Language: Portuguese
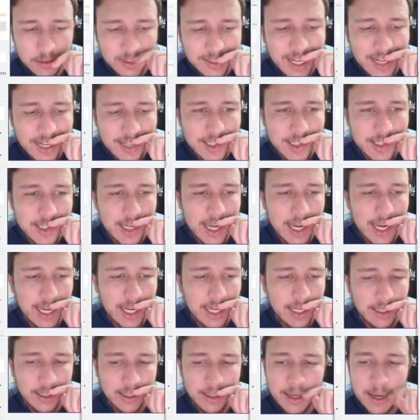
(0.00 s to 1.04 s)
tá
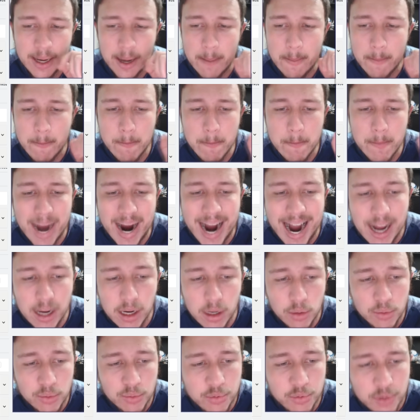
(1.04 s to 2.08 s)
sem
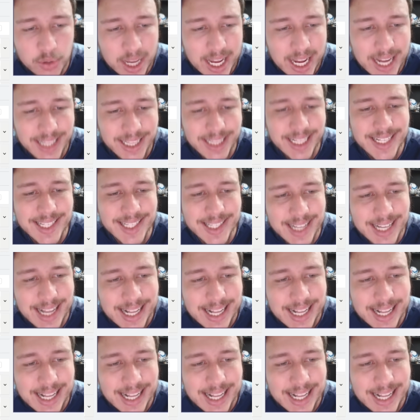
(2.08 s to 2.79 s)
Marlon Freitas,